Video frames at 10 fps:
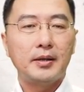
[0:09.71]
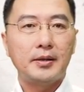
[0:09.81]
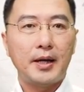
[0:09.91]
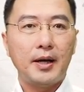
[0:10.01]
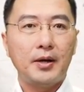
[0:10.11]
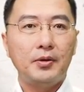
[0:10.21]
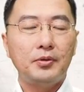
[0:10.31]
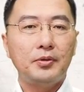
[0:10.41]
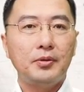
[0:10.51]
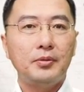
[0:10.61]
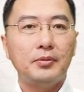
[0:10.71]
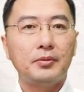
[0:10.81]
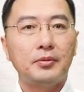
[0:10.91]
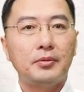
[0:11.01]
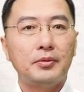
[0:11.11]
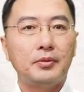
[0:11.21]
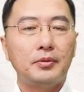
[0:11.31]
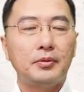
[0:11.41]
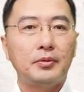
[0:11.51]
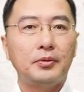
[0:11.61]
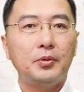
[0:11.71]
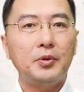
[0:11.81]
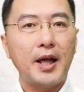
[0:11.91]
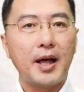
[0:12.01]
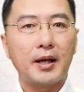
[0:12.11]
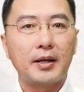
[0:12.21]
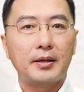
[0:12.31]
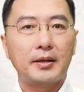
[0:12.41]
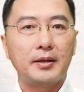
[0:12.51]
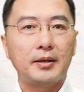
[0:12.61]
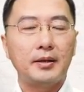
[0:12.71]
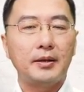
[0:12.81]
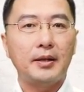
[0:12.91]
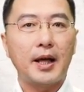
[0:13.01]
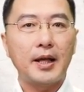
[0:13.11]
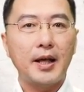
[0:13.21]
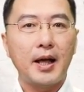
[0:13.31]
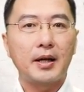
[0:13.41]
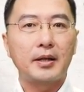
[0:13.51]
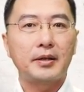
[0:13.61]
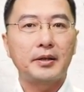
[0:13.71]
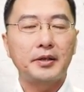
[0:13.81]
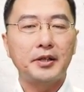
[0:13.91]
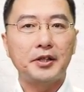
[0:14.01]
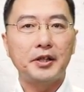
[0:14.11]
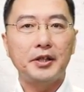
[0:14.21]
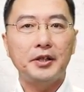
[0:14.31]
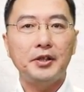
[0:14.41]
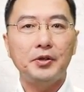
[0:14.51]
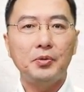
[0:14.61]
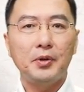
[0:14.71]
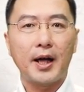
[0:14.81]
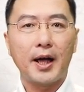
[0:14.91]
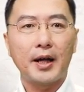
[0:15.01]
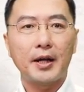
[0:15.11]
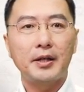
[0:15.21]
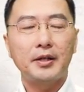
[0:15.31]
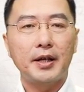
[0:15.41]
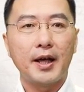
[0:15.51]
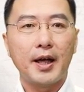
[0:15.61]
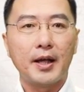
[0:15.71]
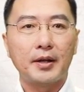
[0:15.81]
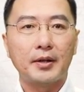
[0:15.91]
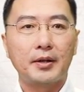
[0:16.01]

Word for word: 在欧洲、东亚、南亚以及地中海沿岸，